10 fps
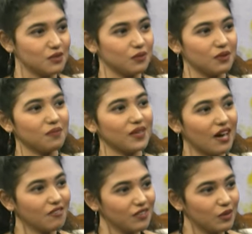को तब
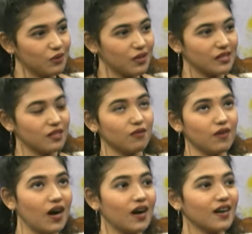क्या फील हो रहा था
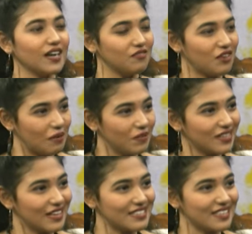वहाँ का
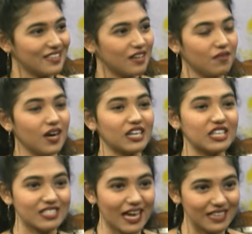इन्वायरमेंट कैसा था वहाँ
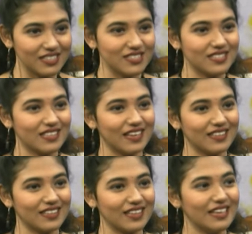के चैलेंजेस
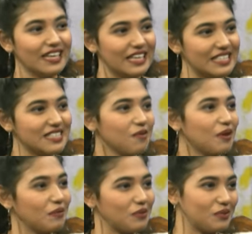क्या थे इसके
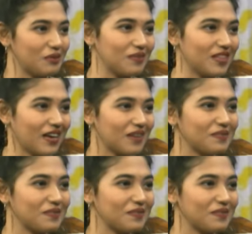बारे में थोड़ा बताएं